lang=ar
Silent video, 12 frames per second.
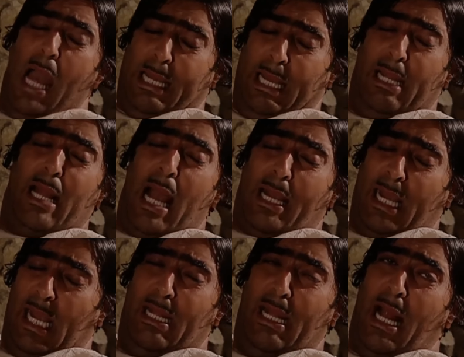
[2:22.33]
اكيد
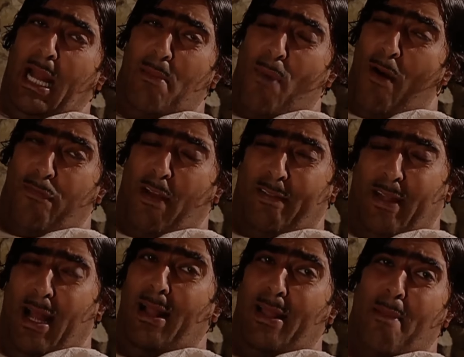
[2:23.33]
اكيد يعني ما
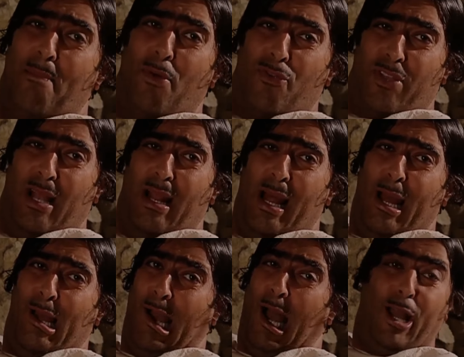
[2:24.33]
فتق الدم في
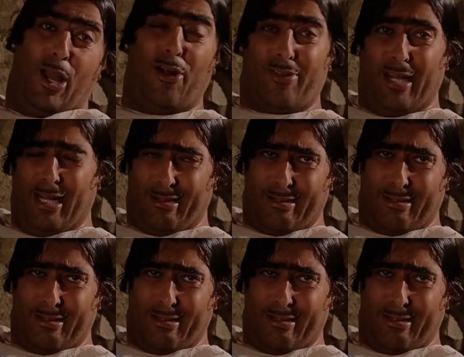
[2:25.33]
حياتي